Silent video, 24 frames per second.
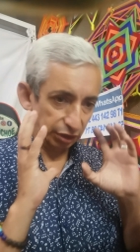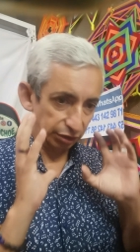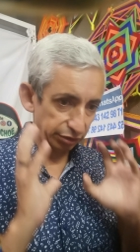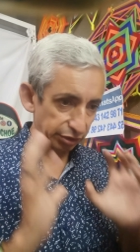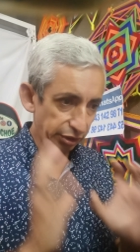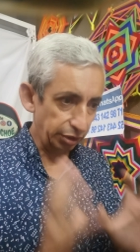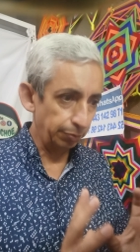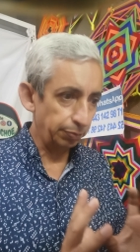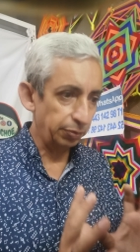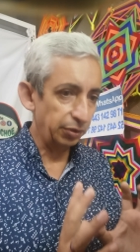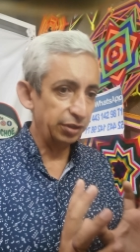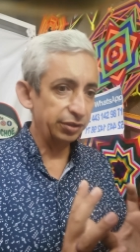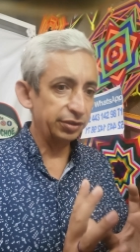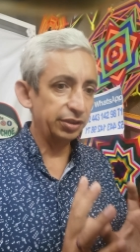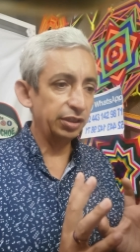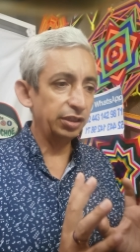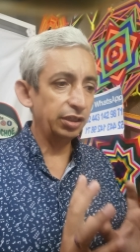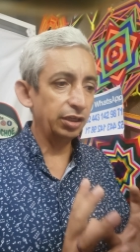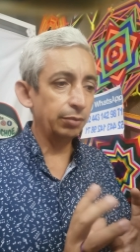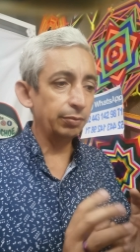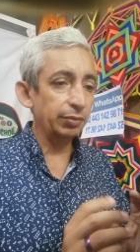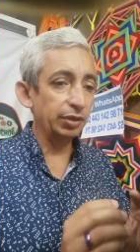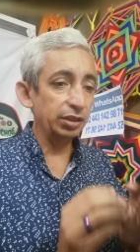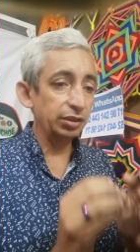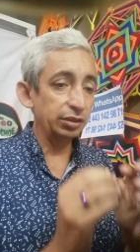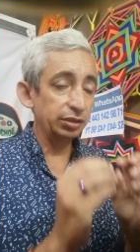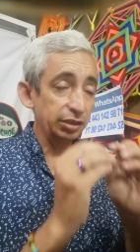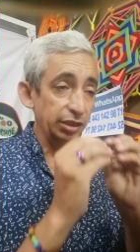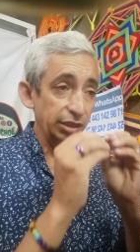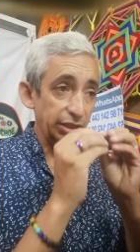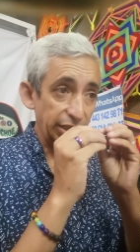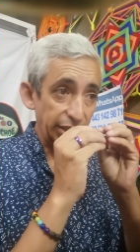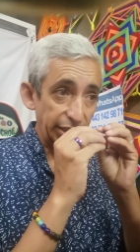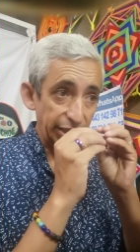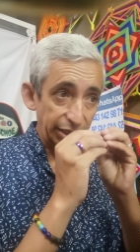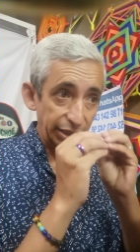Simple y
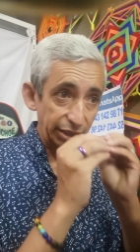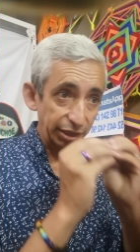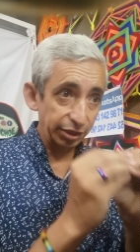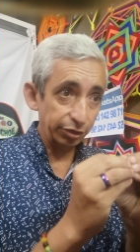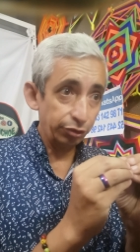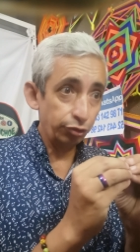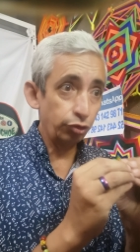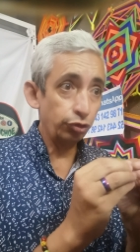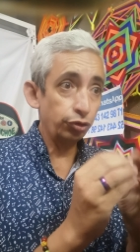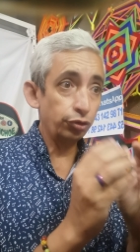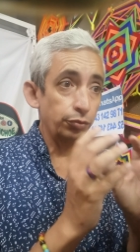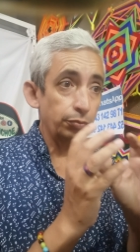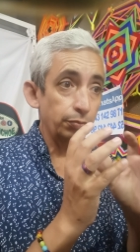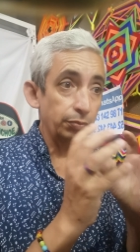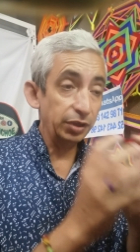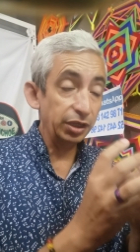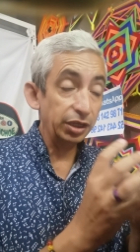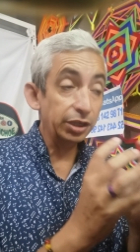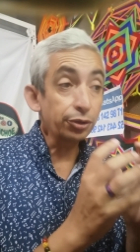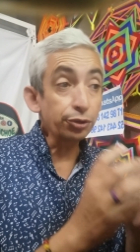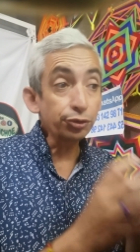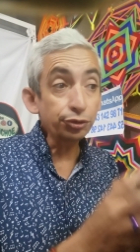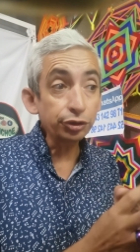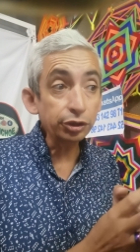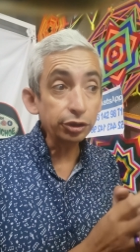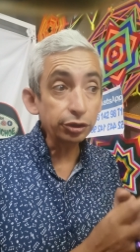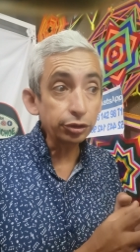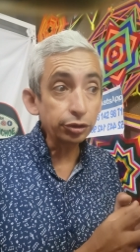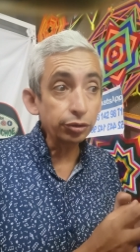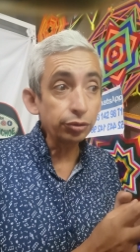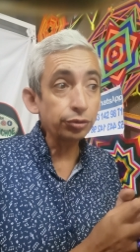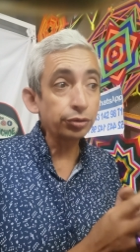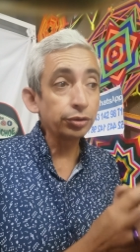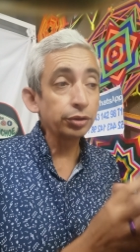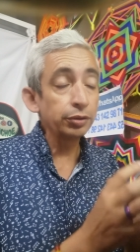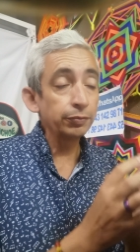sencillamente en esos
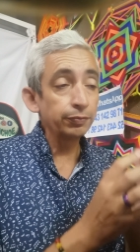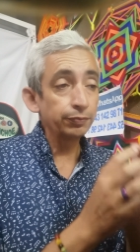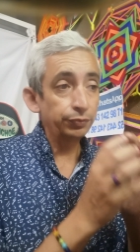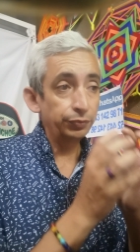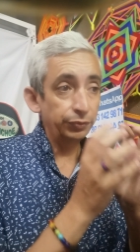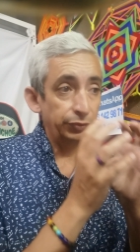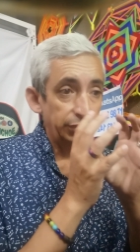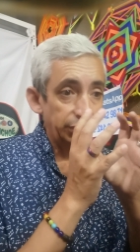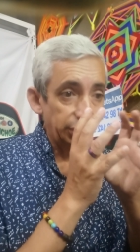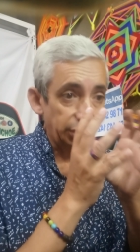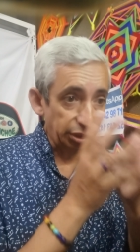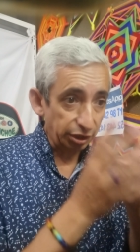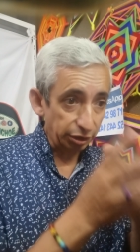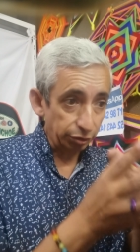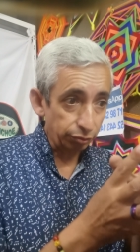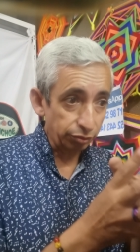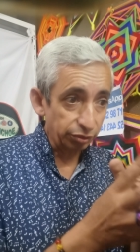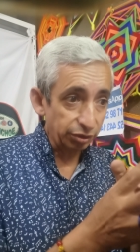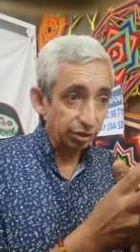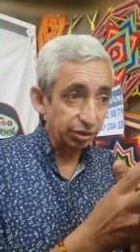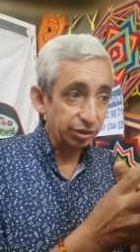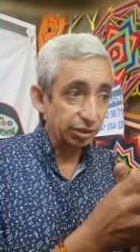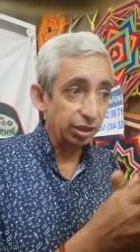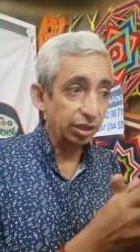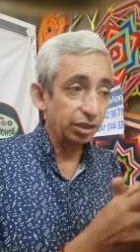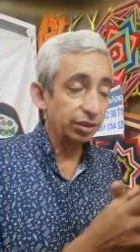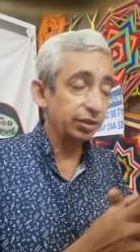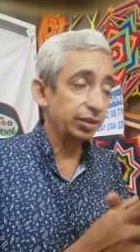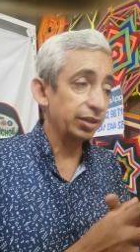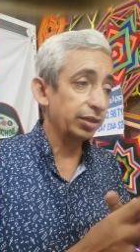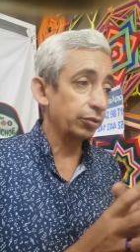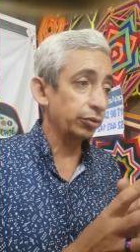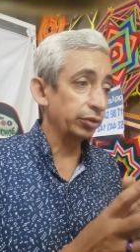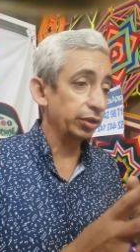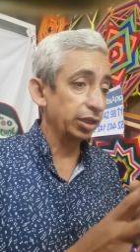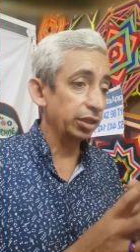micrositios, que es donde está
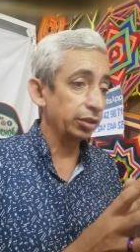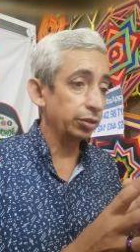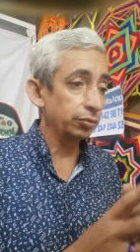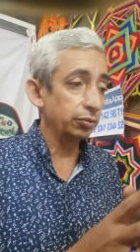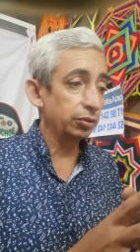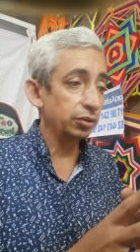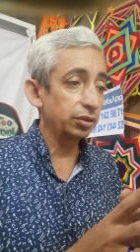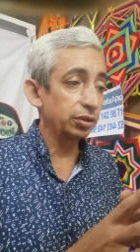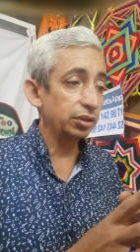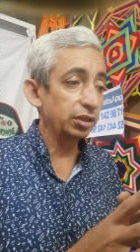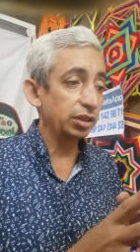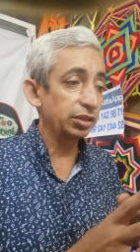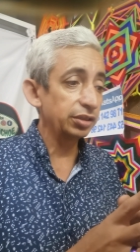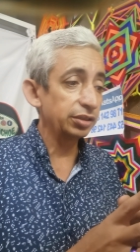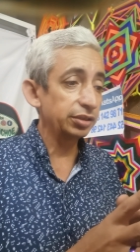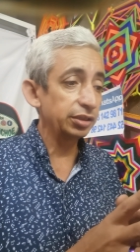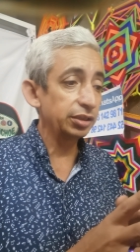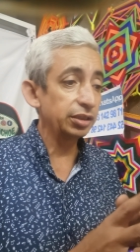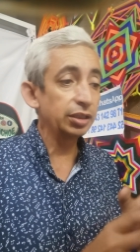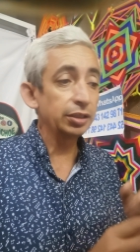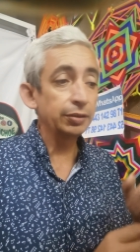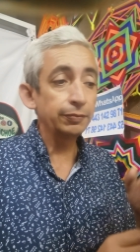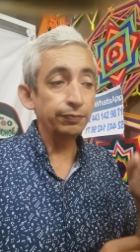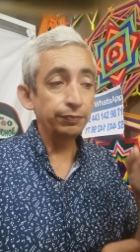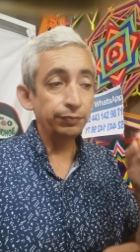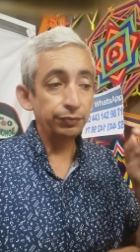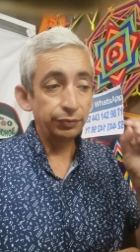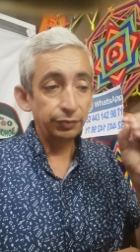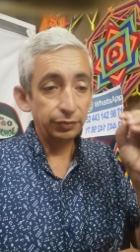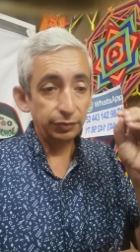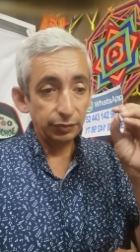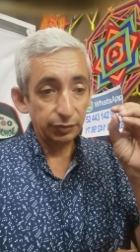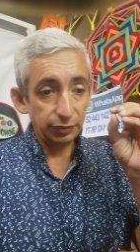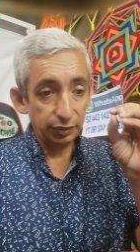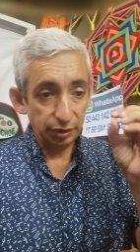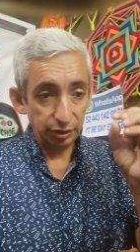desarrollando el cáncer,
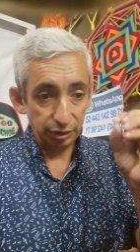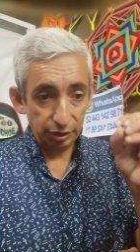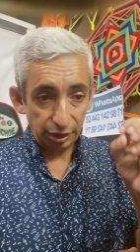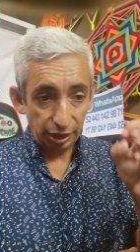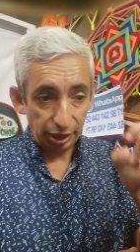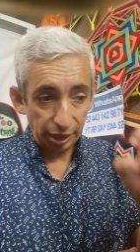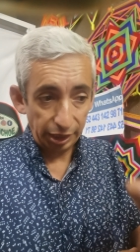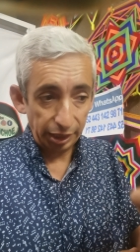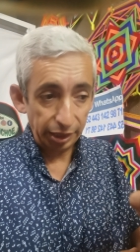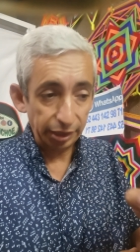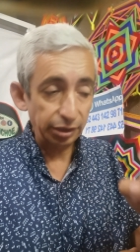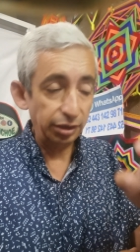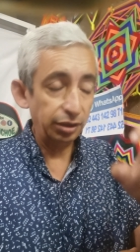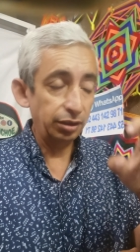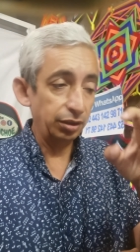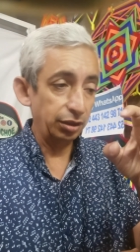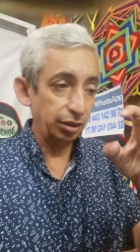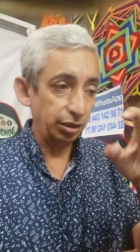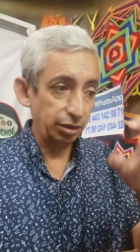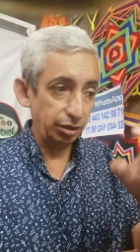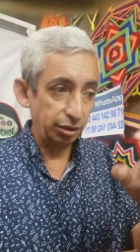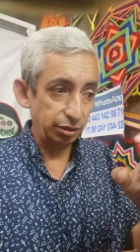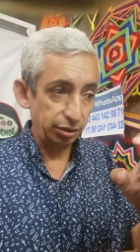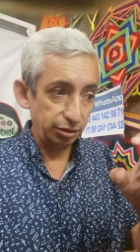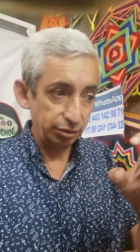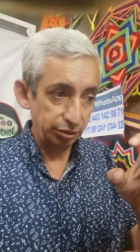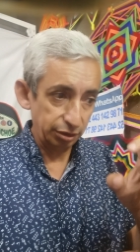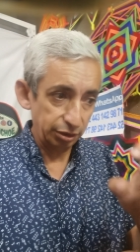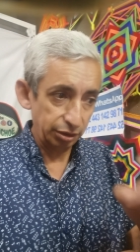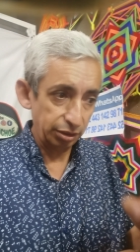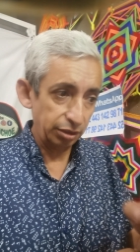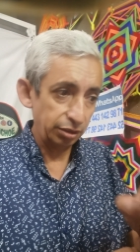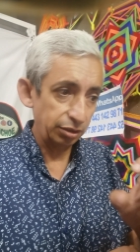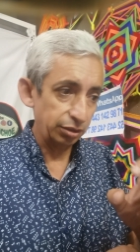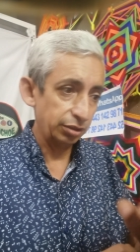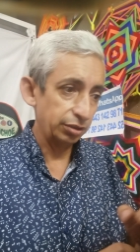hay,
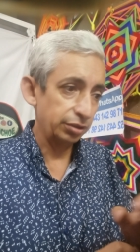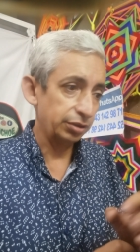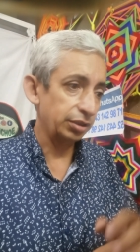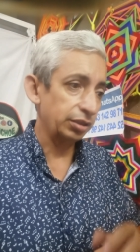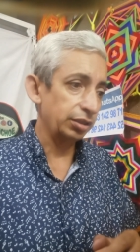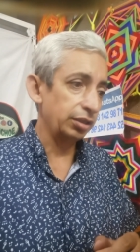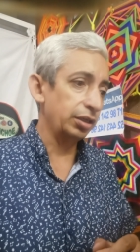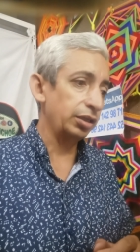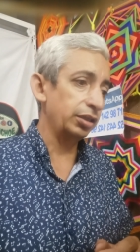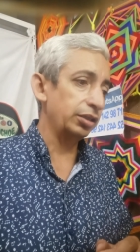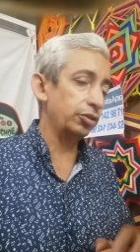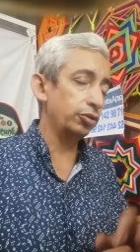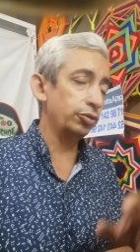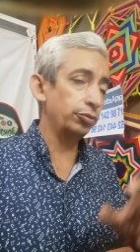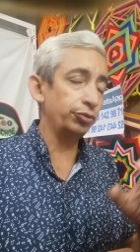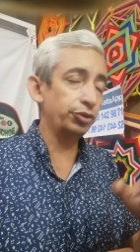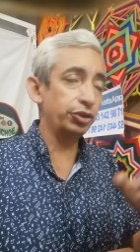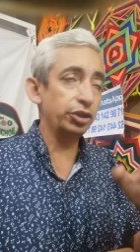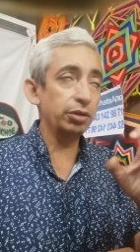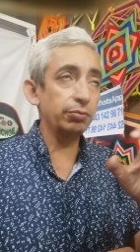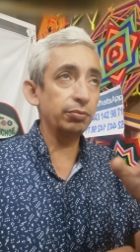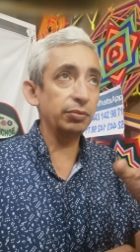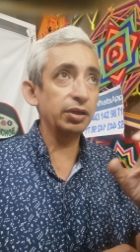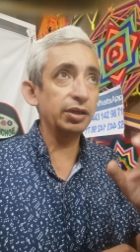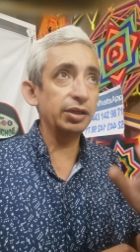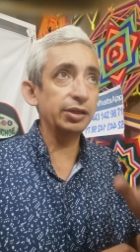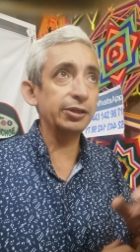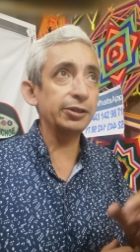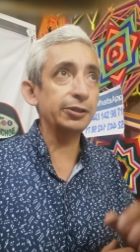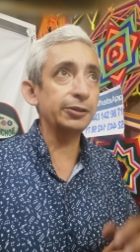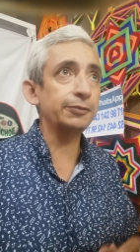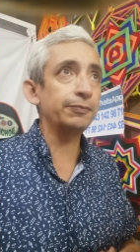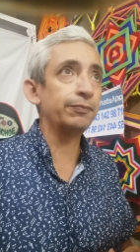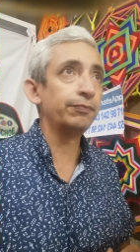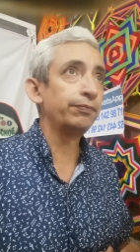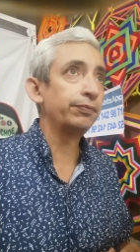hay ¿cómo se
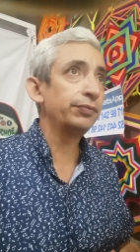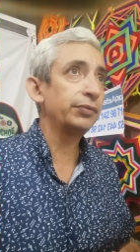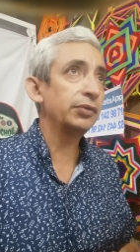llama?